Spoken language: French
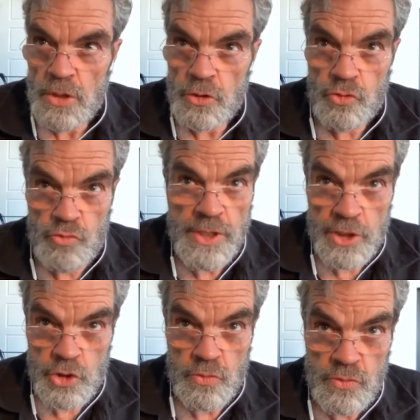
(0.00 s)
de tous les
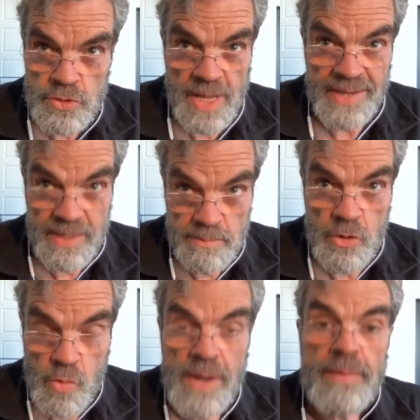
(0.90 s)
jours. C'est en
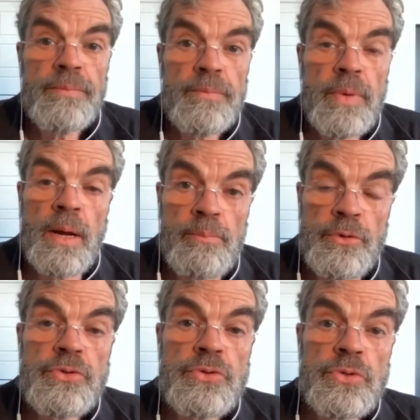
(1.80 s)
québécois, en
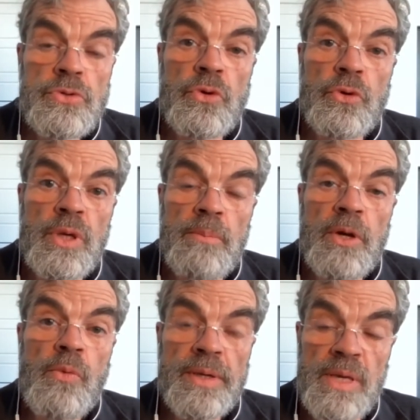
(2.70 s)
plus. C'est un
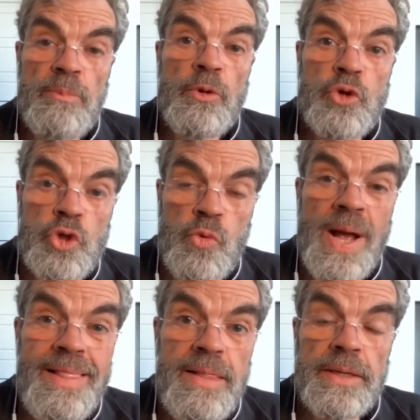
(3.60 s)
québécois qui n'est pas un
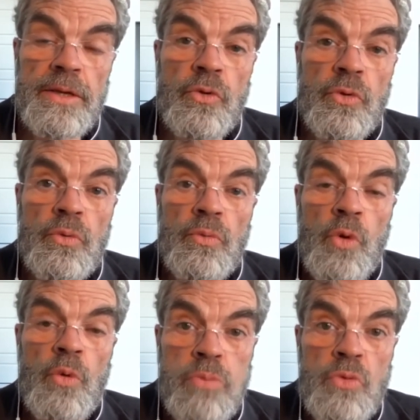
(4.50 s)
joual, qui est
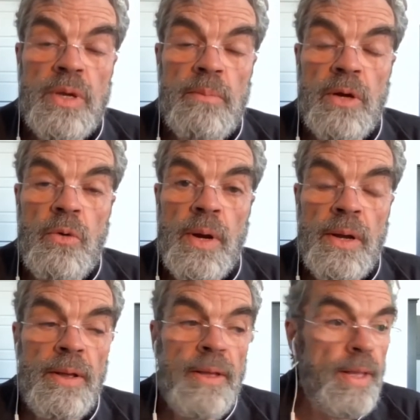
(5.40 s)
un, beau québécois.
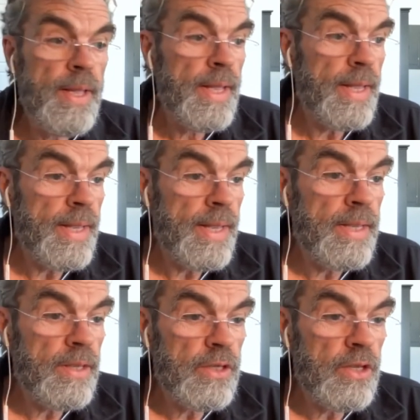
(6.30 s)
Et
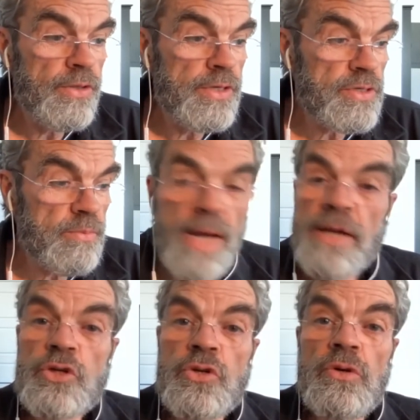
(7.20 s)
il a des
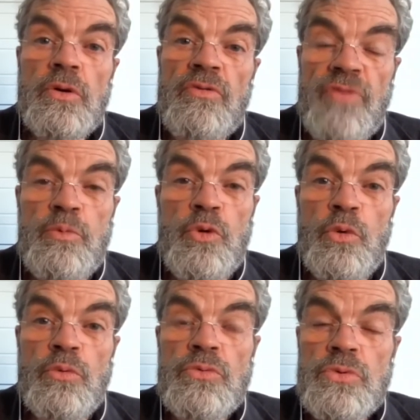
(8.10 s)
images euh,
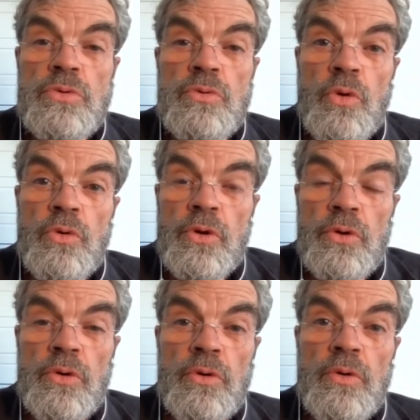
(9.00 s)
fabuleuses. Donc,
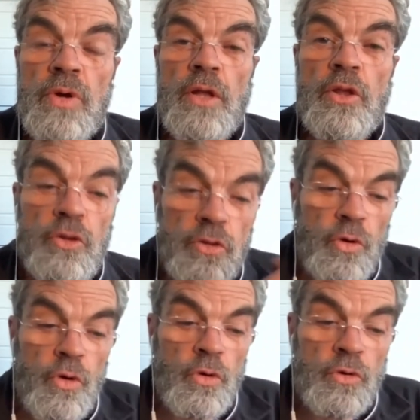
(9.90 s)
euh,
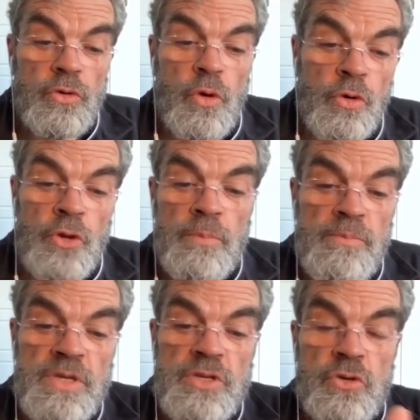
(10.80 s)
on, on a
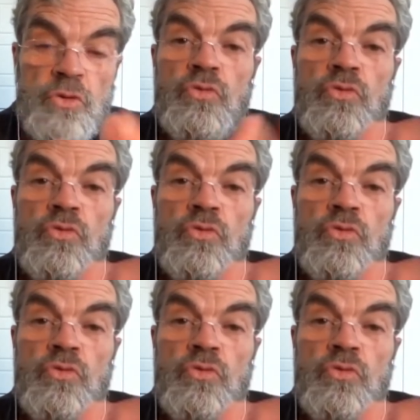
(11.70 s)
mis ça